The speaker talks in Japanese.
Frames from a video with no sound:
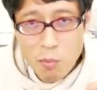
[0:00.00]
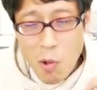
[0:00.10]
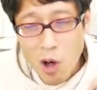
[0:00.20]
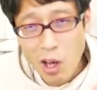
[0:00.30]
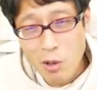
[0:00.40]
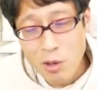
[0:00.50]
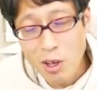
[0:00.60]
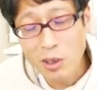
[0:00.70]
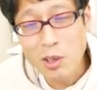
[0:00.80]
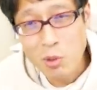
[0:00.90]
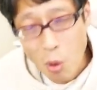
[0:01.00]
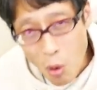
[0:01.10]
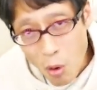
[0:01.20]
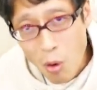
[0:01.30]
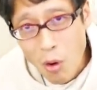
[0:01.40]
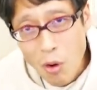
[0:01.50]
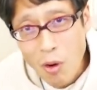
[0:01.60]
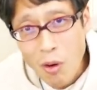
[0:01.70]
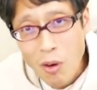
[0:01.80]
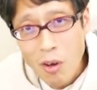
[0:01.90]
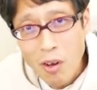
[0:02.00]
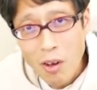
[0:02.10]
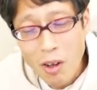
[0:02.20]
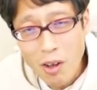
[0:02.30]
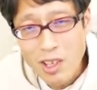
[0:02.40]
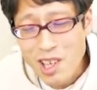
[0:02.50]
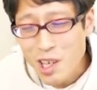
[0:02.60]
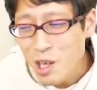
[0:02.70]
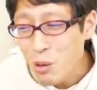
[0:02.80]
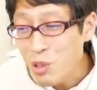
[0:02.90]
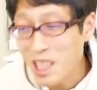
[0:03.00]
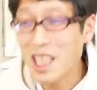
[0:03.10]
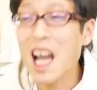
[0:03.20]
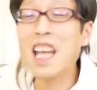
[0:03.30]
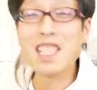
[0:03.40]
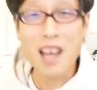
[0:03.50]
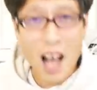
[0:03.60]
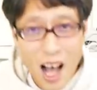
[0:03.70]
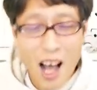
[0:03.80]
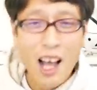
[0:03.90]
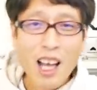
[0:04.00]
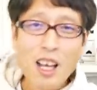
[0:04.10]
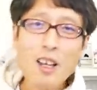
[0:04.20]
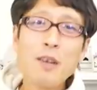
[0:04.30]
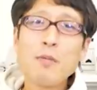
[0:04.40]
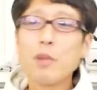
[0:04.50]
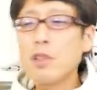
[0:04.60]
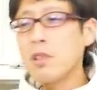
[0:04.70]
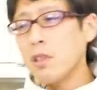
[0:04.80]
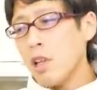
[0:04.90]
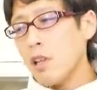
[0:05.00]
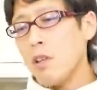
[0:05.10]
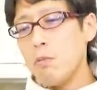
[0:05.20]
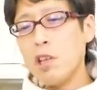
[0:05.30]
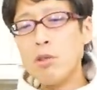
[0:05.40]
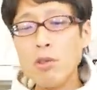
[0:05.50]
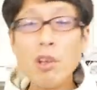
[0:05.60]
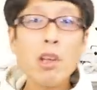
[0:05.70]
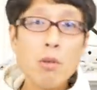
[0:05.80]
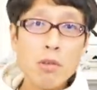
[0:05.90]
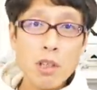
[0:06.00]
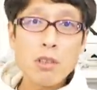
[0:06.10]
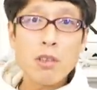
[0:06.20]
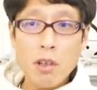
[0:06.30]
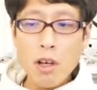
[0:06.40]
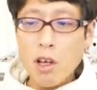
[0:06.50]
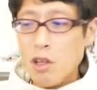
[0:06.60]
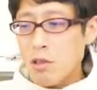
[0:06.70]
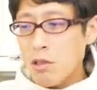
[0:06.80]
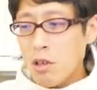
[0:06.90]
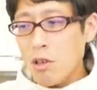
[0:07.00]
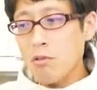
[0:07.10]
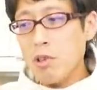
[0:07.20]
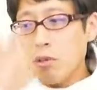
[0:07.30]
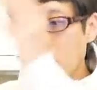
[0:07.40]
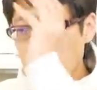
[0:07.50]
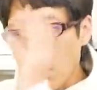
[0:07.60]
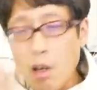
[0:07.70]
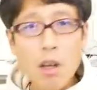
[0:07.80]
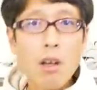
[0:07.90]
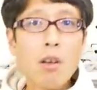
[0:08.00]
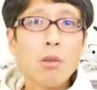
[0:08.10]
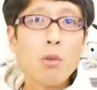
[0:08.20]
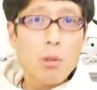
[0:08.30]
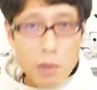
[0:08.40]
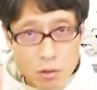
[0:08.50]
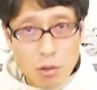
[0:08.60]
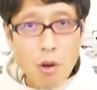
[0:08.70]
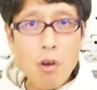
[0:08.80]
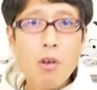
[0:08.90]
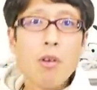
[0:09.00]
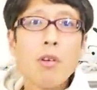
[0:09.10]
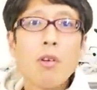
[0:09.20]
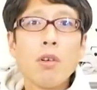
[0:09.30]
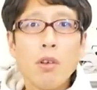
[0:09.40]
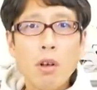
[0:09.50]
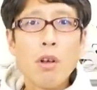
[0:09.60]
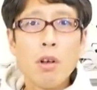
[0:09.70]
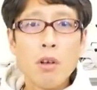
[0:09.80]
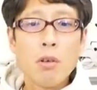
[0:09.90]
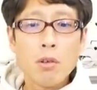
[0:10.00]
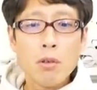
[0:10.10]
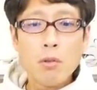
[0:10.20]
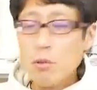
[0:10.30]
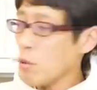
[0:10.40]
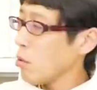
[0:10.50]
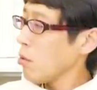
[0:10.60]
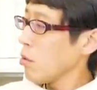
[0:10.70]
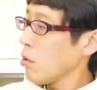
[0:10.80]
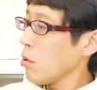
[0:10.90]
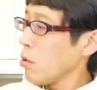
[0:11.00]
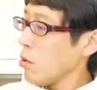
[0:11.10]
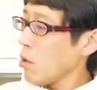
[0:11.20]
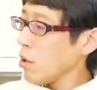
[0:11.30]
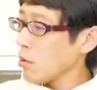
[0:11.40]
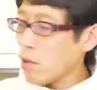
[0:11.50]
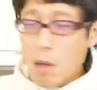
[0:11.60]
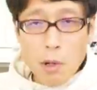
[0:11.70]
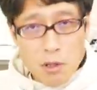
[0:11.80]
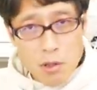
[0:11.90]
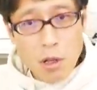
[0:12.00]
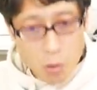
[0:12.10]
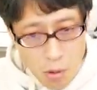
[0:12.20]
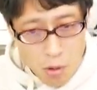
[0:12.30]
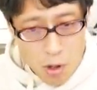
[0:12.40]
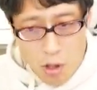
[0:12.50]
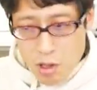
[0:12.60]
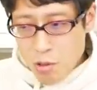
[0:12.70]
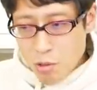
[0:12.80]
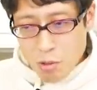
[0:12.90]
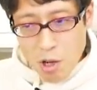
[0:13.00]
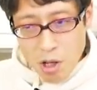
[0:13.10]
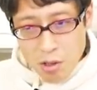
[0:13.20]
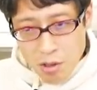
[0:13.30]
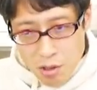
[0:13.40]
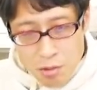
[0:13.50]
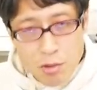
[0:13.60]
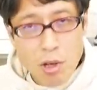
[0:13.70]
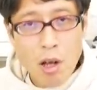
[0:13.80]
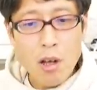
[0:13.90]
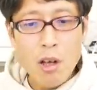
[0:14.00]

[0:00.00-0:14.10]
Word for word: 負けるからでしょじゃあ違法じゃないじゃん。もしね任命拒否が違法だったら地位確認の訴え通りますよ。ええでしょ。えなんで裁判しないの。白黒はっきりするじゃん。